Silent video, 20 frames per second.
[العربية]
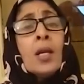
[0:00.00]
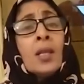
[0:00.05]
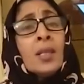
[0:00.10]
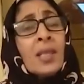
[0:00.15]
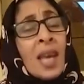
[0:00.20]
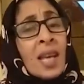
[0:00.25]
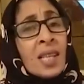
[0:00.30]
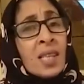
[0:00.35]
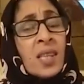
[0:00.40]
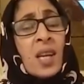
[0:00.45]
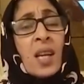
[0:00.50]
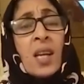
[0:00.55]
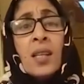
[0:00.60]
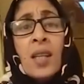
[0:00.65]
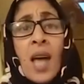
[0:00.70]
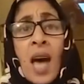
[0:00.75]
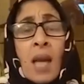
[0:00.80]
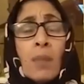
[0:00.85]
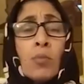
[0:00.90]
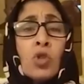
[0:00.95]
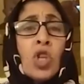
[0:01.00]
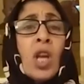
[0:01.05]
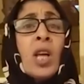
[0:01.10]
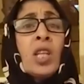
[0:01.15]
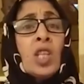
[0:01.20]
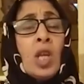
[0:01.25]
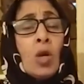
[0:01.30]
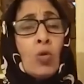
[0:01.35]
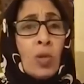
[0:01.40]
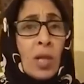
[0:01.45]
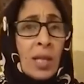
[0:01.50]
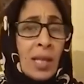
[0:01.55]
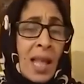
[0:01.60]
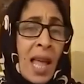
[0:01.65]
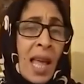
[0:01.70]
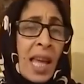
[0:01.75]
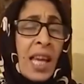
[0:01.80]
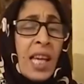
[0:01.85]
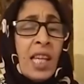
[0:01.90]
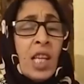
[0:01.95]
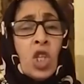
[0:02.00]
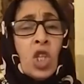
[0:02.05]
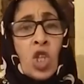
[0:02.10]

داز داك النهار مشات عاودنا تلاقينا